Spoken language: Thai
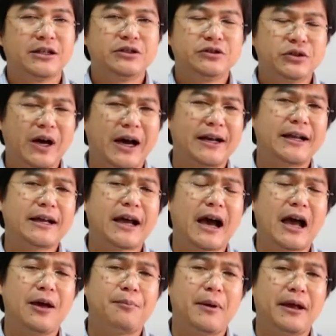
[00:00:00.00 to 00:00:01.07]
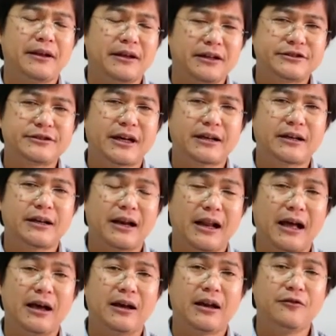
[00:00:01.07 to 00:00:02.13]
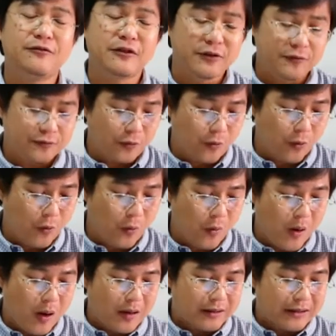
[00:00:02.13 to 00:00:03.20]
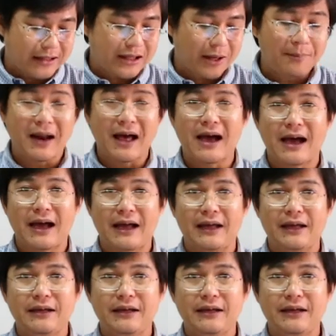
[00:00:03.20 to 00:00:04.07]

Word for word: โยอาดได้กลายเป็นกษัตริย์ และได้ฟื้นฟูและทำลาย